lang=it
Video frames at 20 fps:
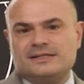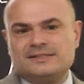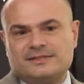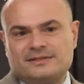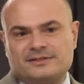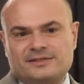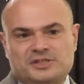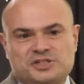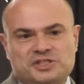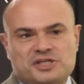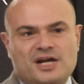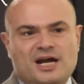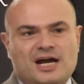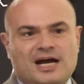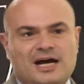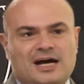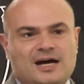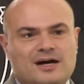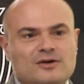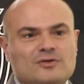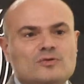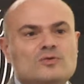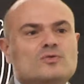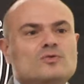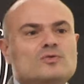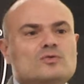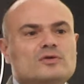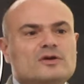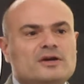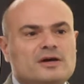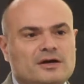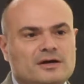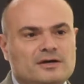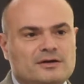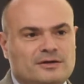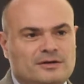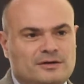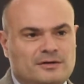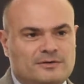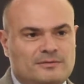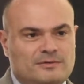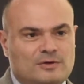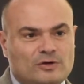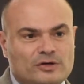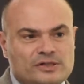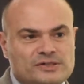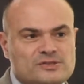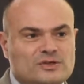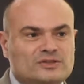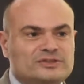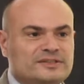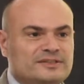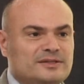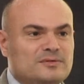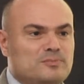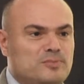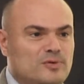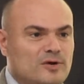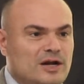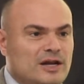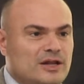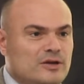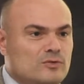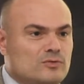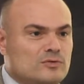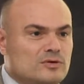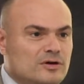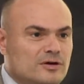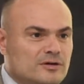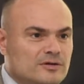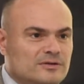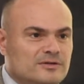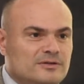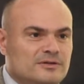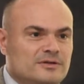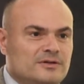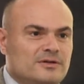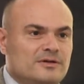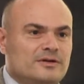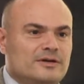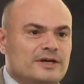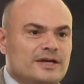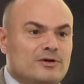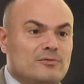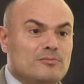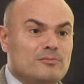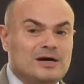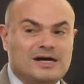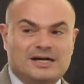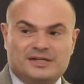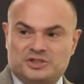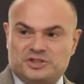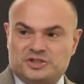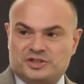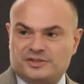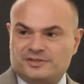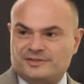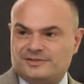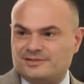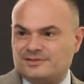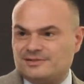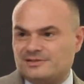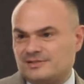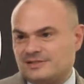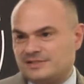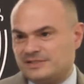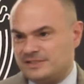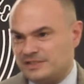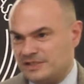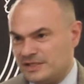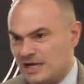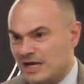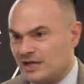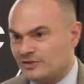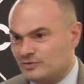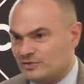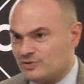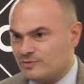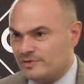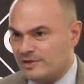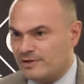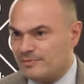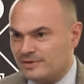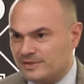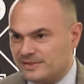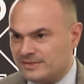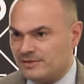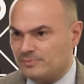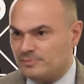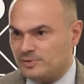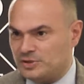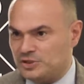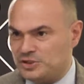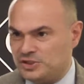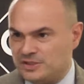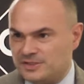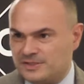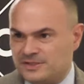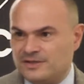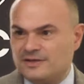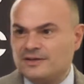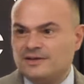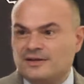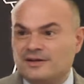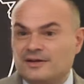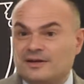La strategia ha un orizzonte temporale lungo e un budget assegnato, se vogliamo essere precisi.